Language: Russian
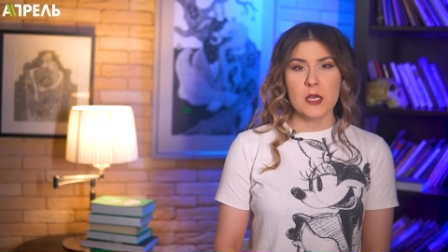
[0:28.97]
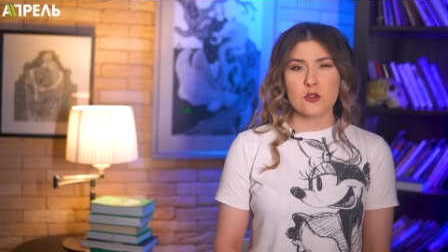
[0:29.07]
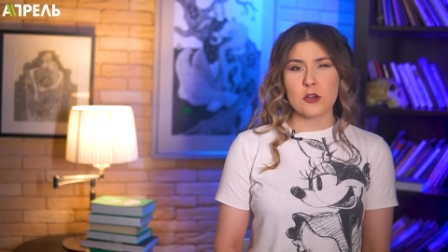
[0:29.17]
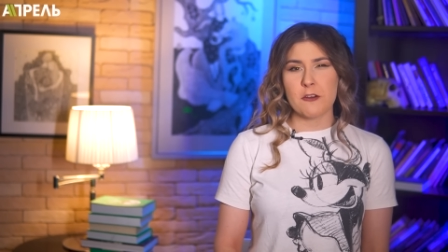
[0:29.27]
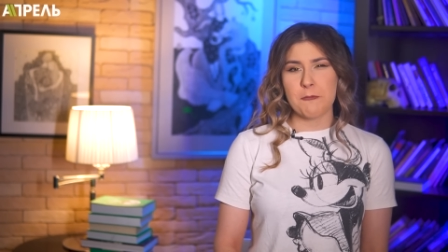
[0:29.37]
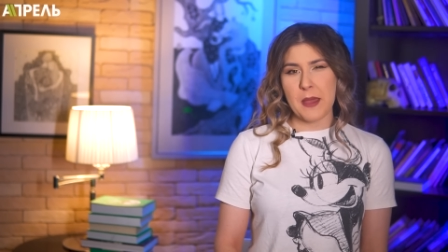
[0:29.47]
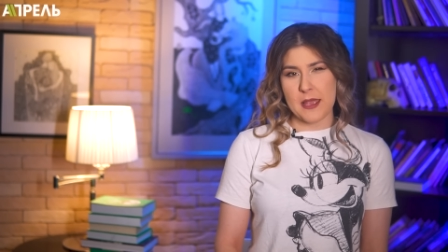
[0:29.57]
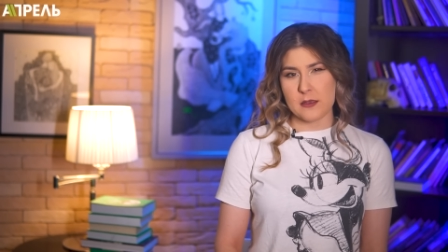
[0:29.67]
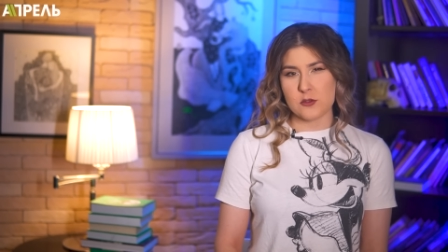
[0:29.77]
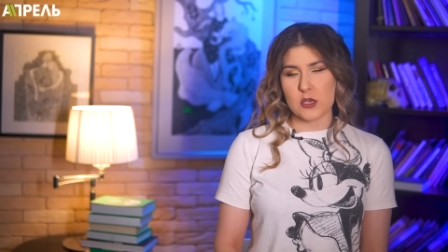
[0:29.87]
Только в
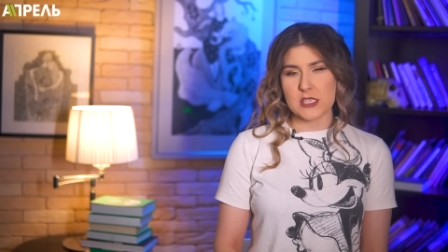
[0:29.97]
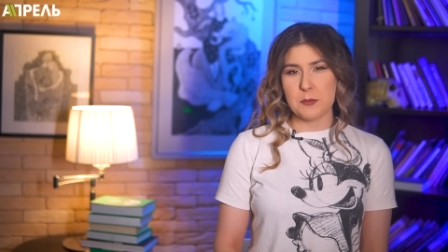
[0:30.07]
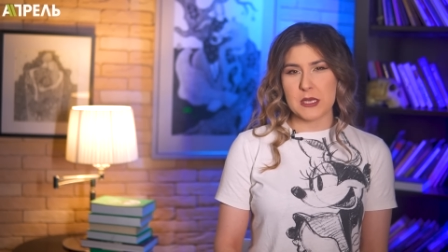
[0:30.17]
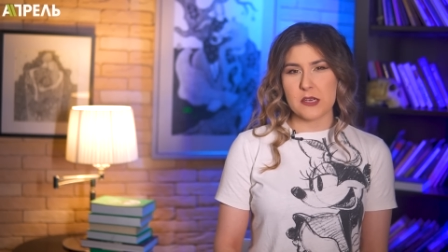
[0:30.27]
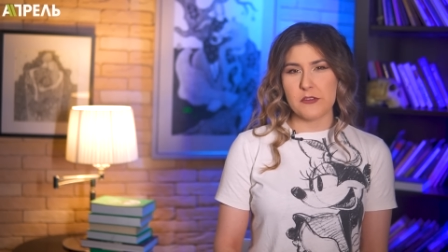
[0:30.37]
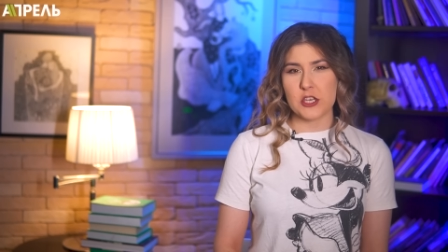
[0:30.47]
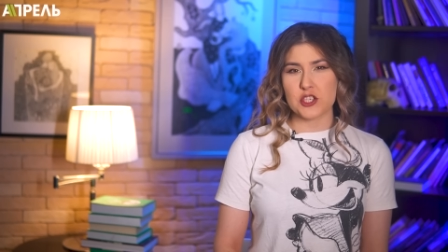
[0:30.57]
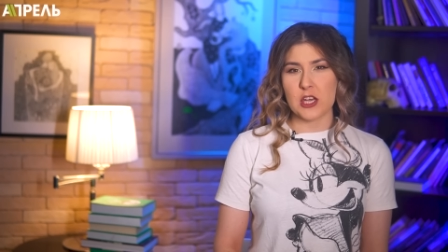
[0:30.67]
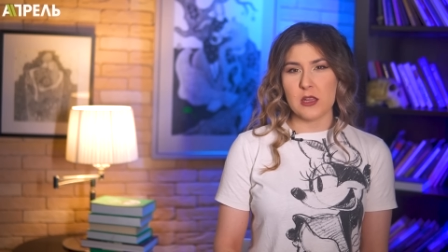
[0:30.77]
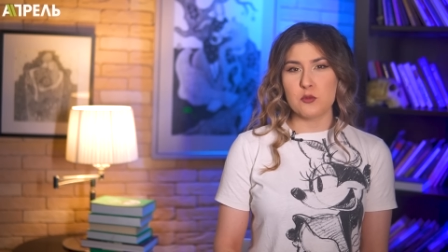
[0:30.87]
пятницу рассматривали
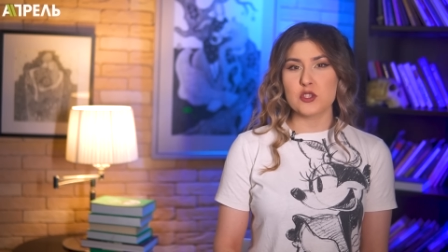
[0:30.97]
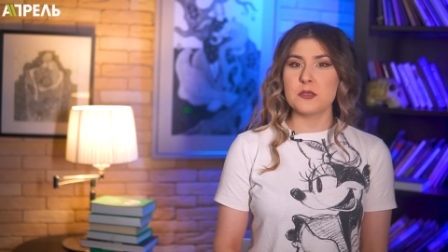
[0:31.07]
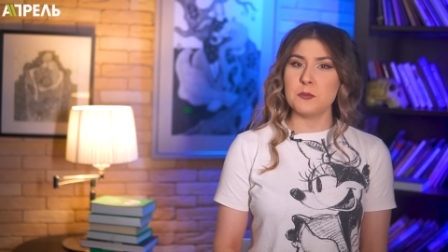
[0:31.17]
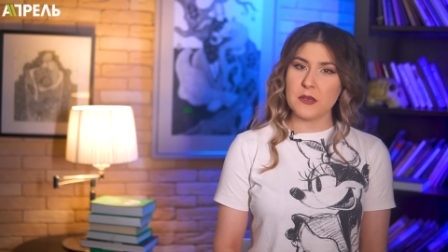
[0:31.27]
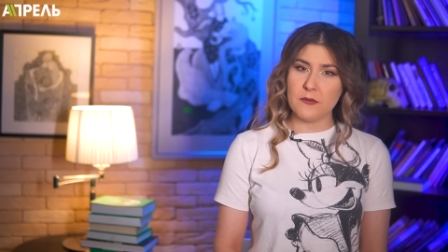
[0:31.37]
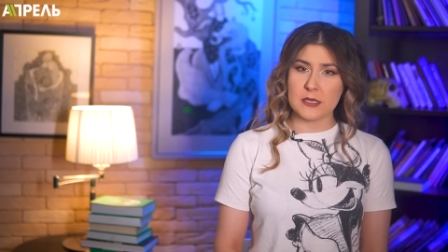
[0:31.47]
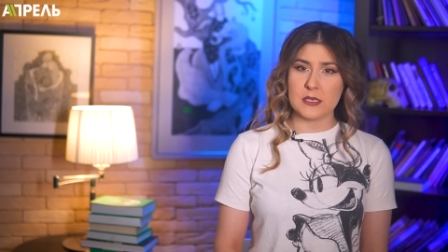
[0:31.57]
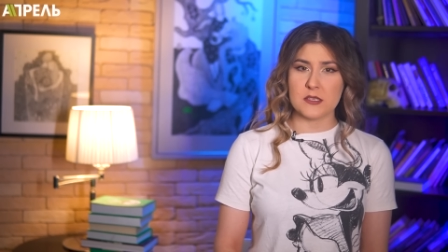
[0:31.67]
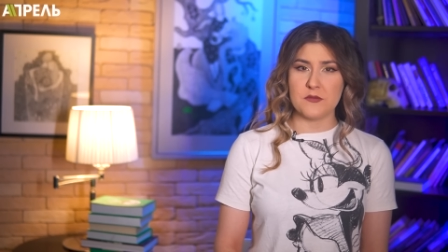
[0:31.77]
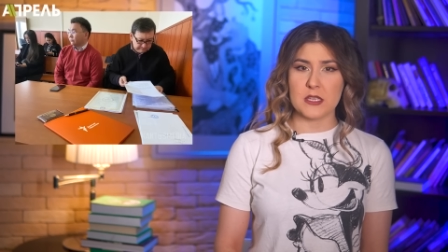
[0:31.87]
жалобу СМИ в
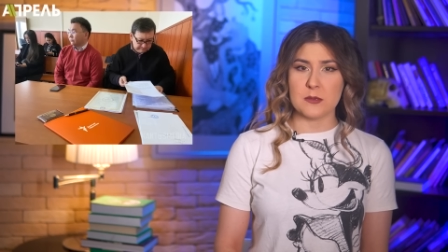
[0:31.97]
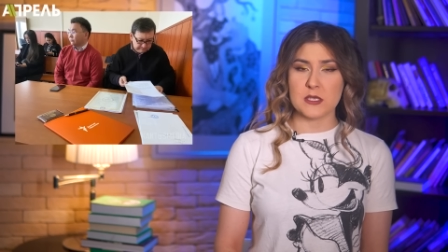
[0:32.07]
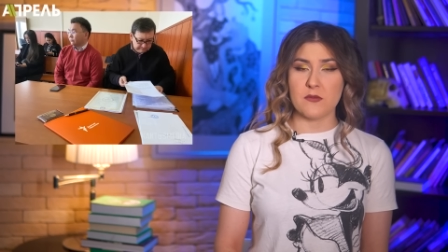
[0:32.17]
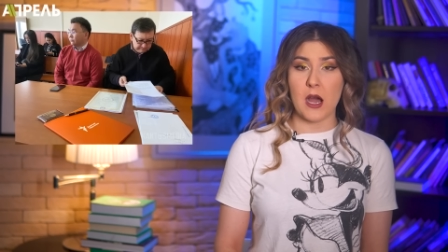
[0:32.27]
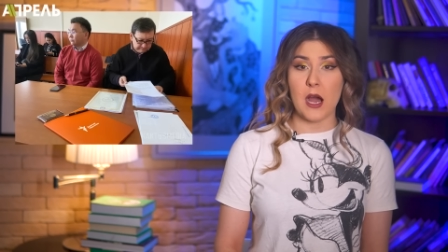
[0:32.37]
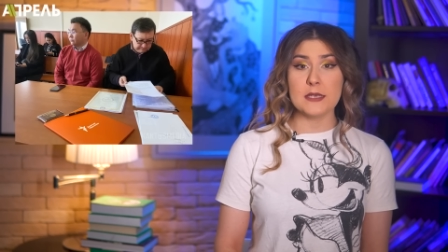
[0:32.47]
адрес ведомства,